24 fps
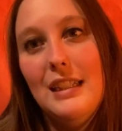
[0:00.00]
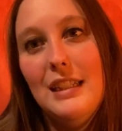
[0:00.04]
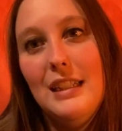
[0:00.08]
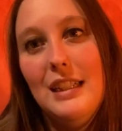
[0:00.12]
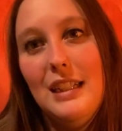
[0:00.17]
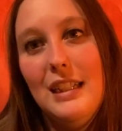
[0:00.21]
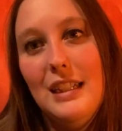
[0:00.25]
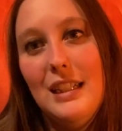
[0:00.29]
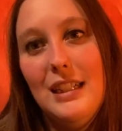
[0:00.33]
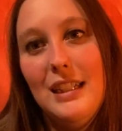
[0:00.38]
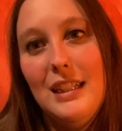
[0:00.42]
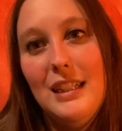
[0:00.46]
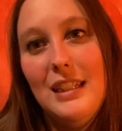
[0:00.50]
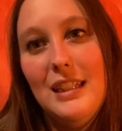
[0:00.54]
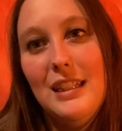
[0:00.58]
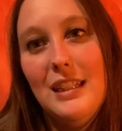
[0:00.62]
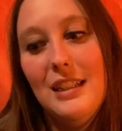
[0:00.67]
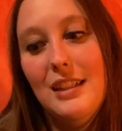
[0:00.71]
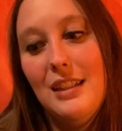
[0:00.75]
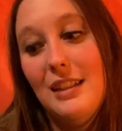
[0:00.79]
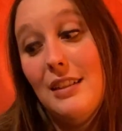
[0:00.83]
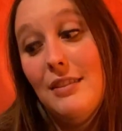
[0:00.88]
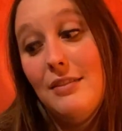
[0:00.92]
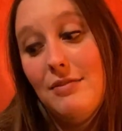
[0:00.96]

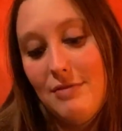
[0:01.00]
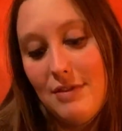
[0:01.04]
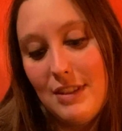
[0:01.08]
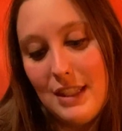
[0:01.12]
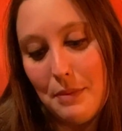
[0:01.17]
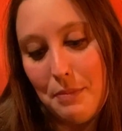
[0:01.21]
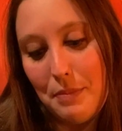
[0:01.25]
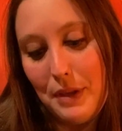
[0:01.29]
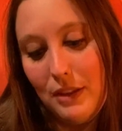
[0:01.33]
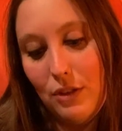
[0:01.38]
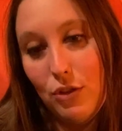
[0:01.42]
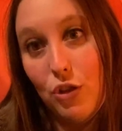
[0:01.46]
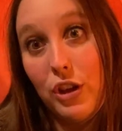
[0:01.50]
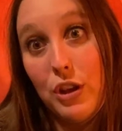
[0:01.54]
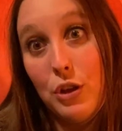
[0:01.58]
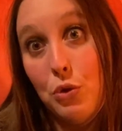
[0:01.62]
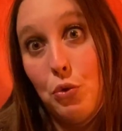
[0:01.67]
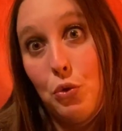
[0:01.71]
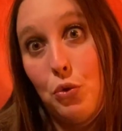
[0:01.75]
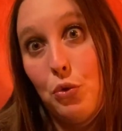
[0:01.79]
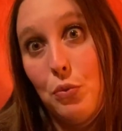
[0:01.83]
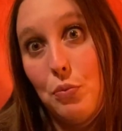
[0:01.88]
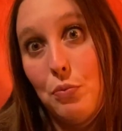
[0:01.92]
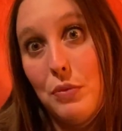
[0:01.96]
eh, sapendo che
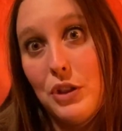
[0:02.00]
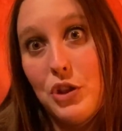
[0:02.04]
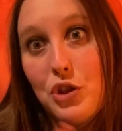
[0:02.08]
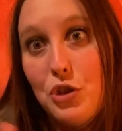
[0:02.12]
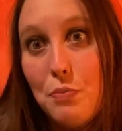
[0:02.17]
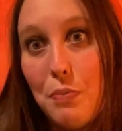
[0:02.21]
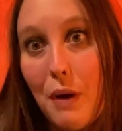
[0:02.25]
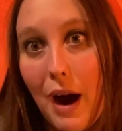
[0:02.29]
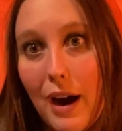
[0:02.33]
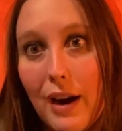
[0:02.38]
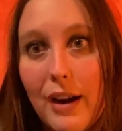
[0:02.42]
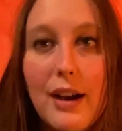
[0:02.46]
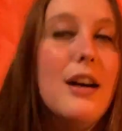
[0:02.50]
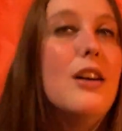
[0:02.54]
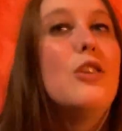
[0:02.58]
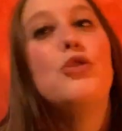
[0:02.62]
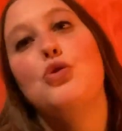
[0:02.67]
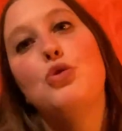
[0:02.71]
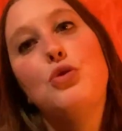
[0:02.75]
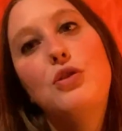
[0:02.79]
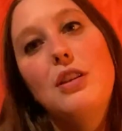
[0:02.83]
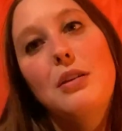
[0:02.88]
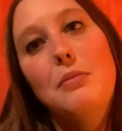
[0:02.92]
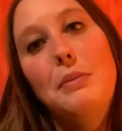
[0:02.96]
YouTube ci paga,
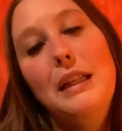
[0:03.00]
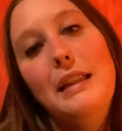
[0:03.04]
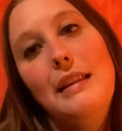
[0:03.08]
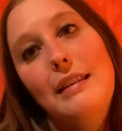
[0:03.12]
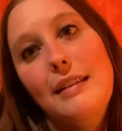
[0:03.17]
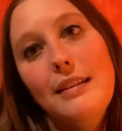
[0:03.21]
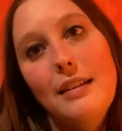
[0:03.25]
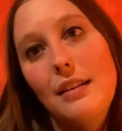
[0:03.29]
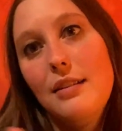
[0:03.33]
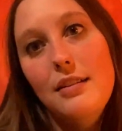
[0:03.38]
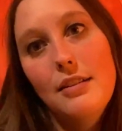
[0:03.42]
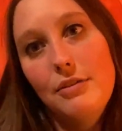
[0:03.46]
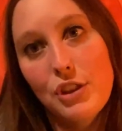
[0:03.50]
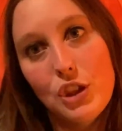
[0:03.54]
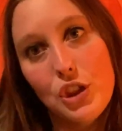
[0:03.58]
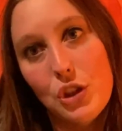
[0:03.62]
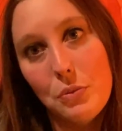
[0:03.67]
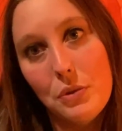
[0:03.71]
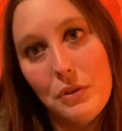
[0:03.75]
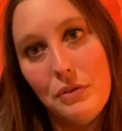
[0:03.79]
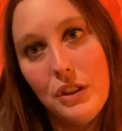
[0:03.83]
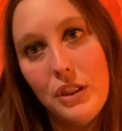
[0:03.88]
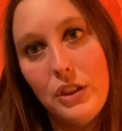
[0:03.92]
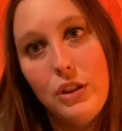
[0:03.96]
giustamente
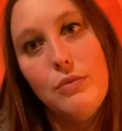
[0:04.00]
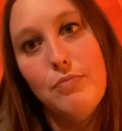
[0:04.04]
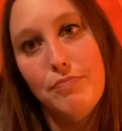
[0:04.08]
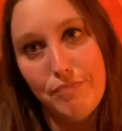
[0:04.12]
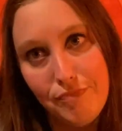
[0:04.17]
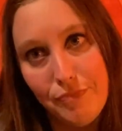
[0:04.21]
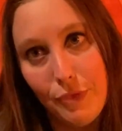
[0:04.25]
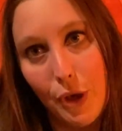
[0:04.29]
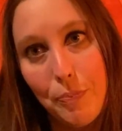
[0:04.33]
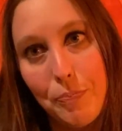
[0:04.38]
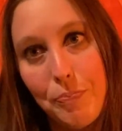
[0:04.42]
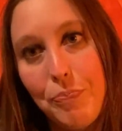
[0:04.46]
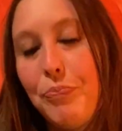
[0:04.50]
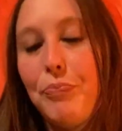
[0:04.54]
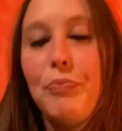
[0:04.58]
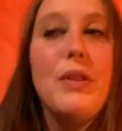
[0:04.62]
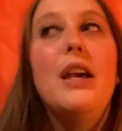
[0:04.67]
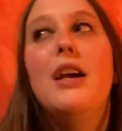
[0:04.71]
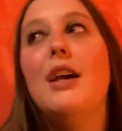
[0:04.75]
facciamo i video, no?